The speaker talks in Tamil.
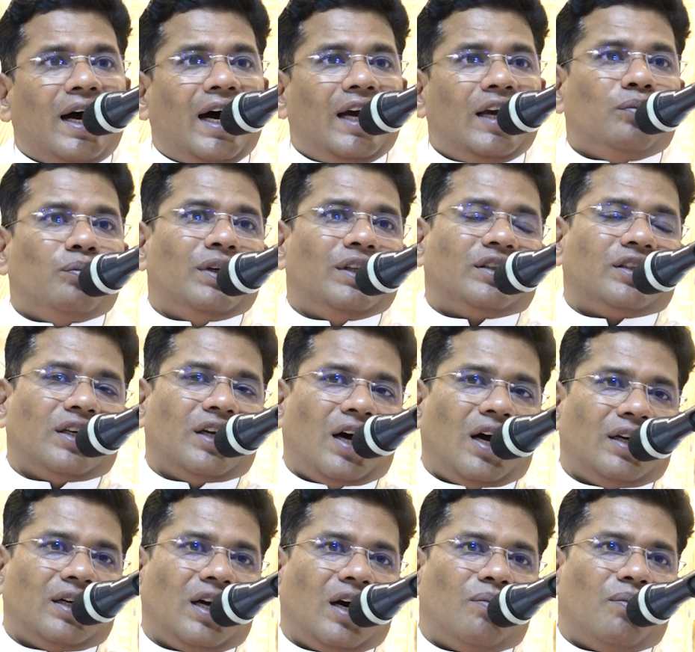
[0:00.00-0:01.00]
ஐம்பத்தி
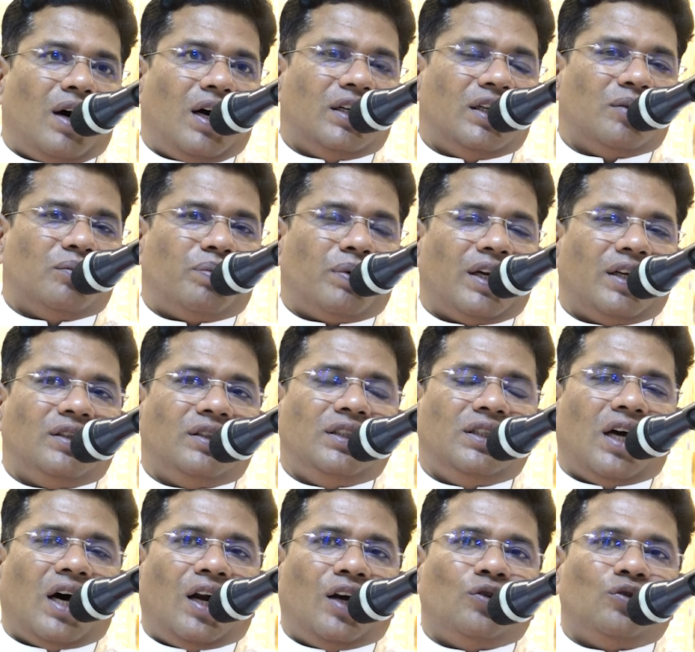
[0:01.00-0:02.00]
நான்காம் ஆண்டு பிறந்து
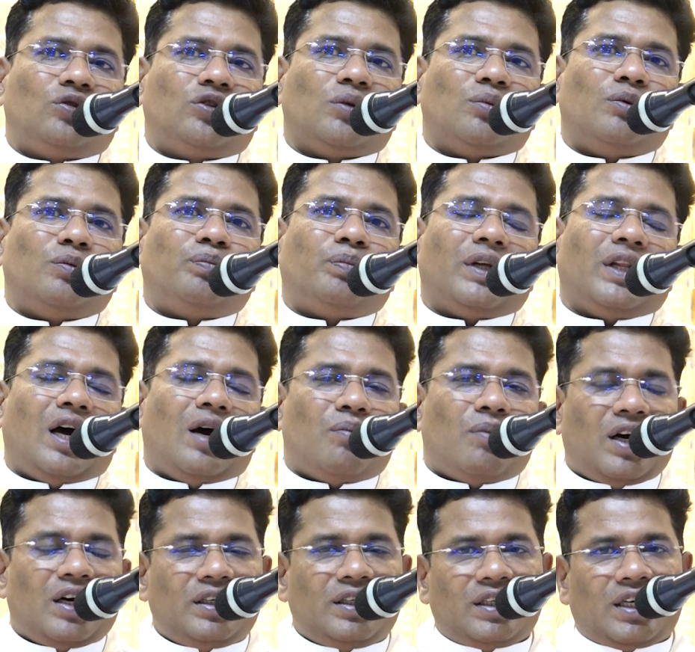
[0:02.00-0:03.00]
நானூற்றி முப்பதாம்
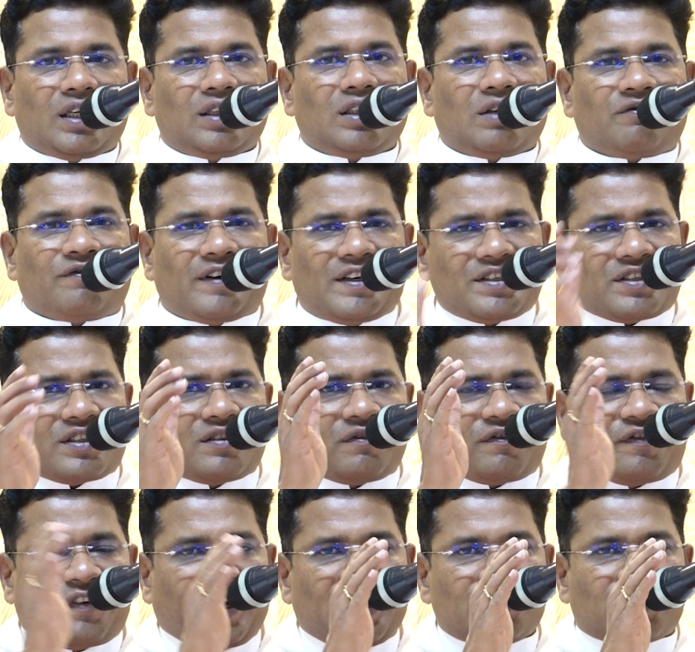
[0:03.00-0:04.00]
ஆண்டு இருந்த ஃபர்ஸ்ட்
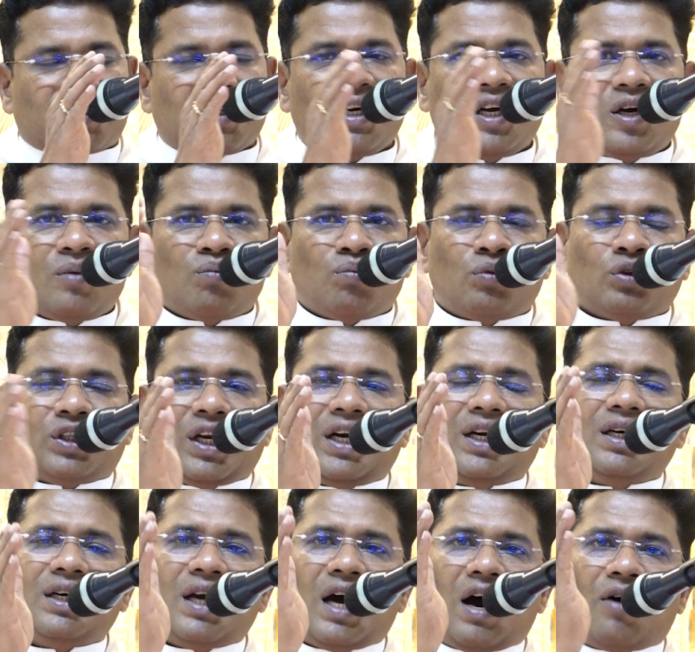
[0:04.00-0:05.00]
ஃபேஸ்
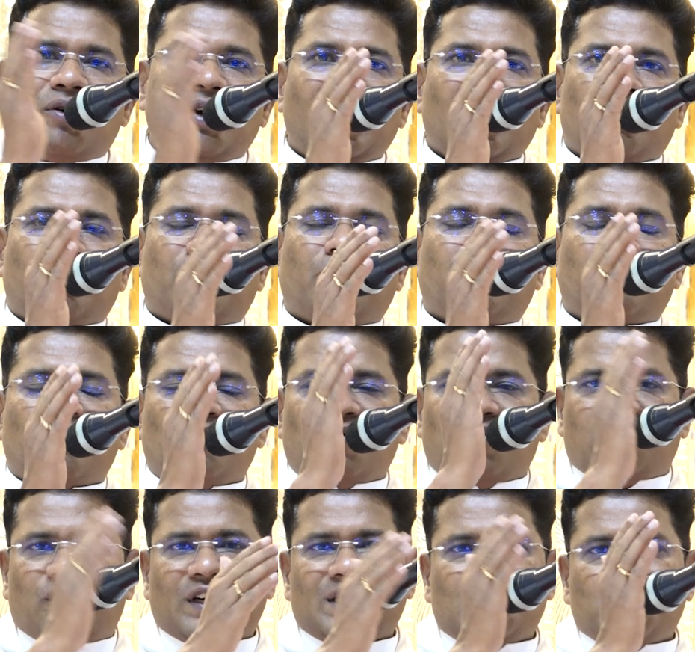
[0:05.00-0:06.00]
முதல் அவருடைய
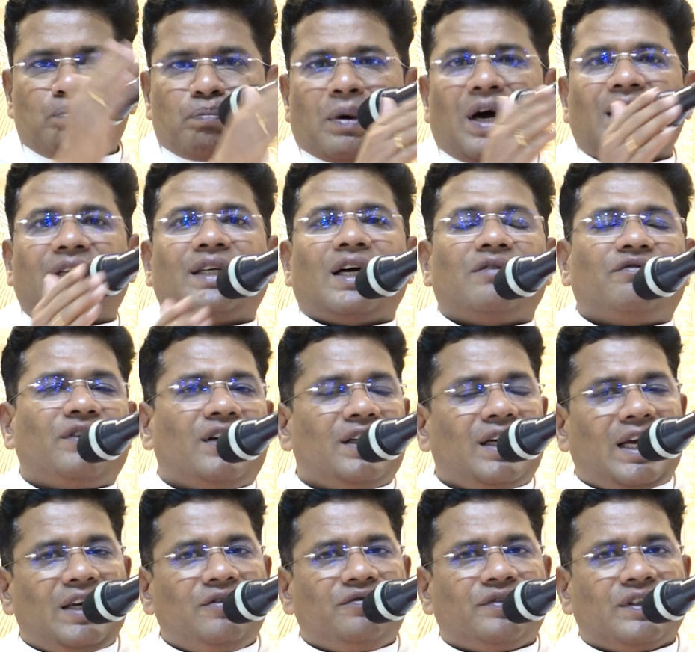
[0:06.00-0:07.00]
ஃபஸ்ட் பார்ட் ஆஃப் அ
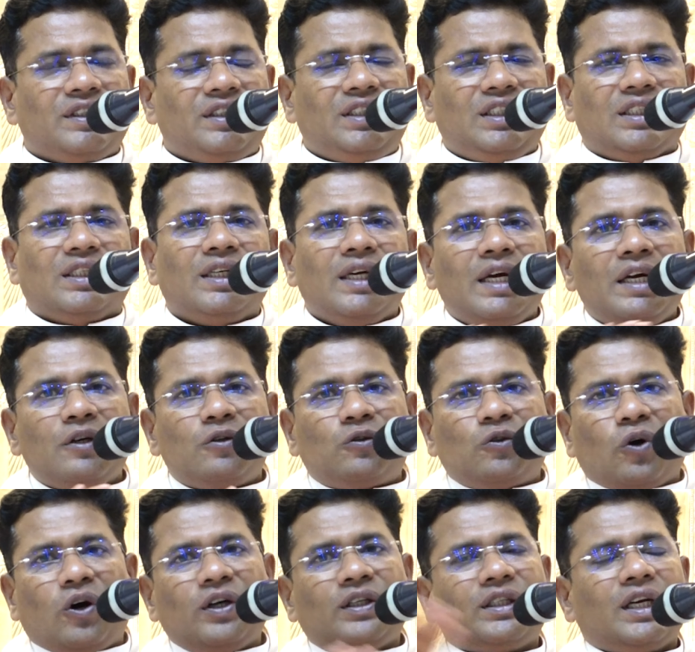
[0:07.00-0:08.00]
லைஃப் வந்து
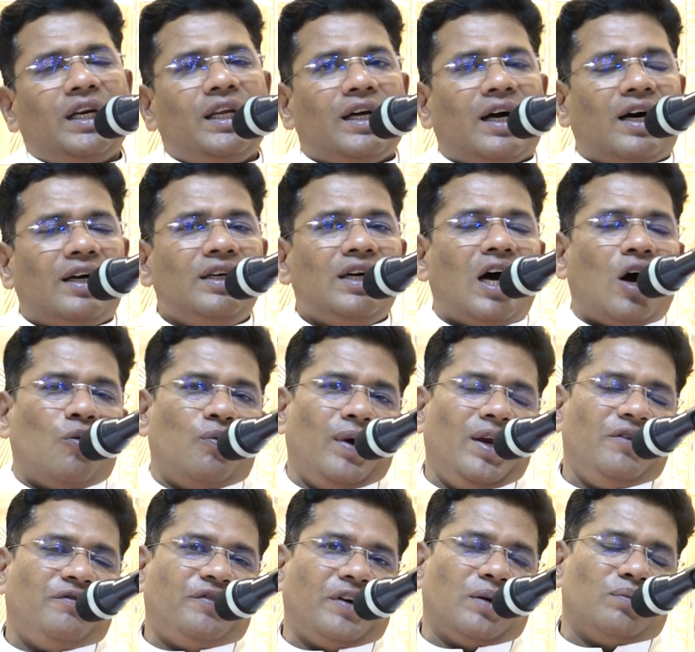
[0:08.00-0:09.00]
டோட்டலி ஆன்
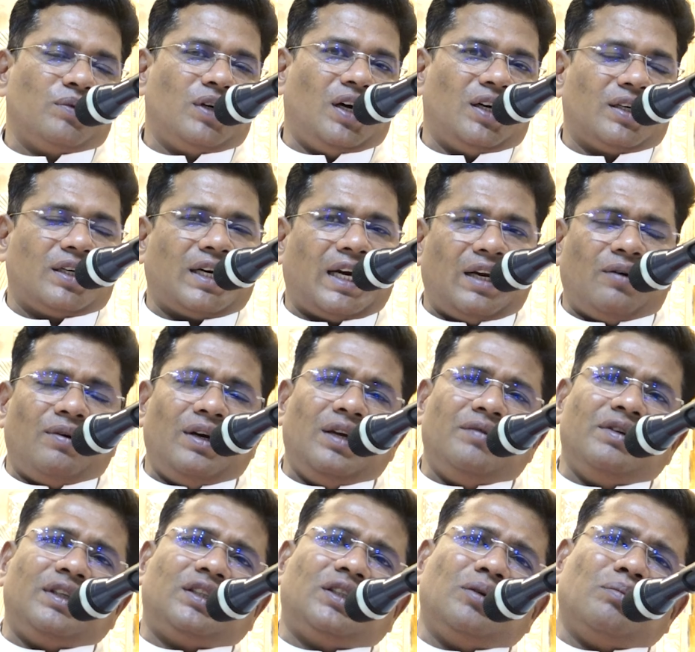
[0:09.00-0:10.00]
அவே ஃப்ரம் காட் கடவுளை
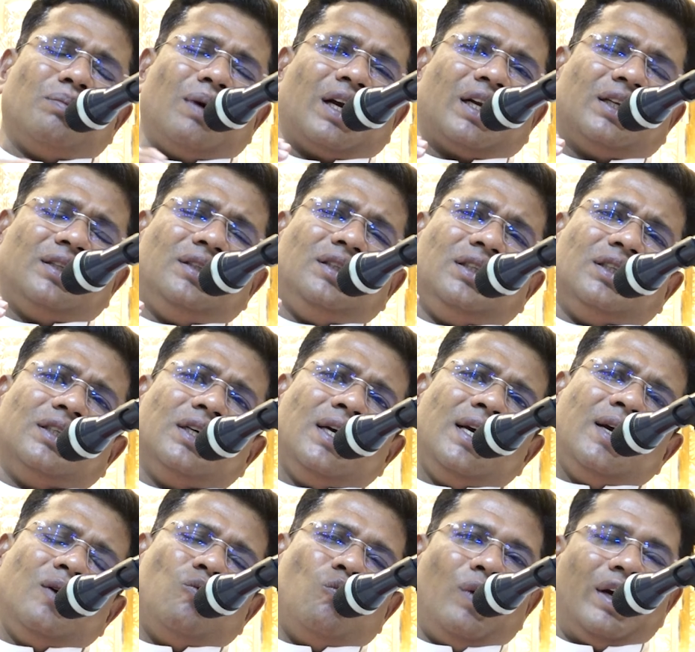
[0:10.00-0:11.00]
விட்டு மறந்து
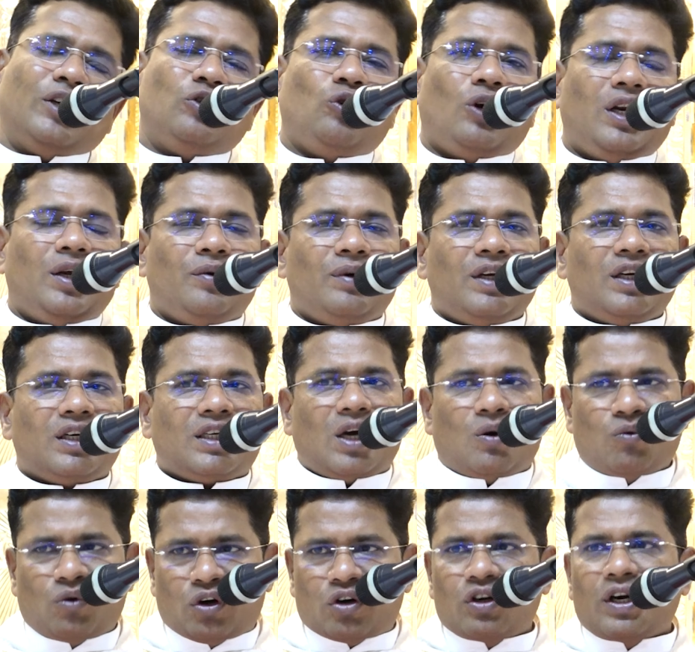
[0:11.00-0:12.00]
வெகு தொலைவில் இருக்க
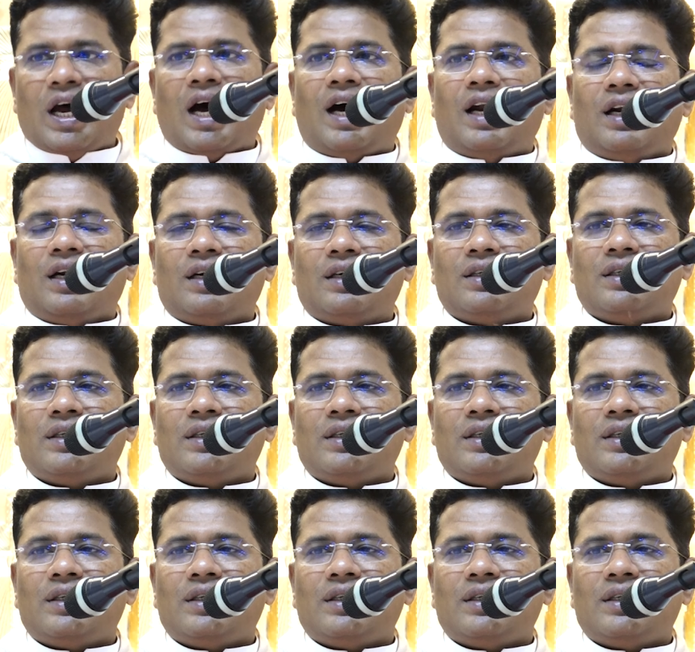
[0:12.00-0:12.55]
ஒரு நாள்